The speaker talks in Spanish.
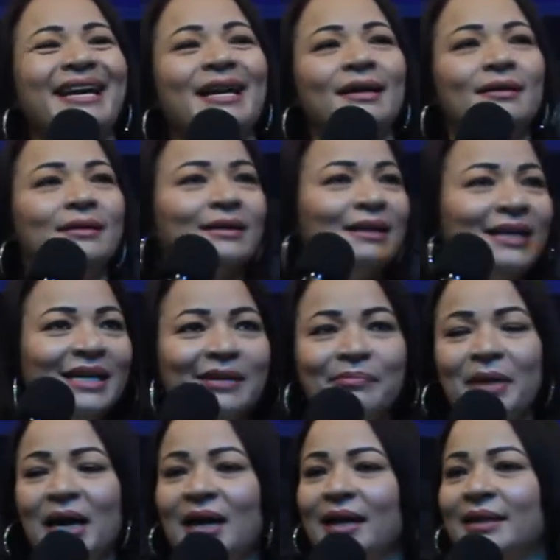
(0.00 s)
el
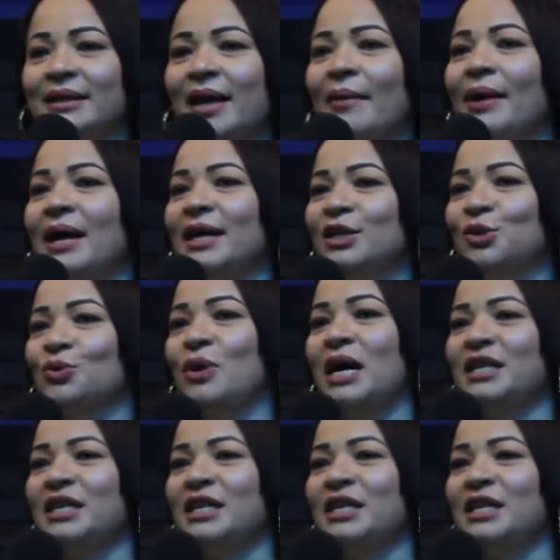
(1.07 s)
clima, estaba Jesús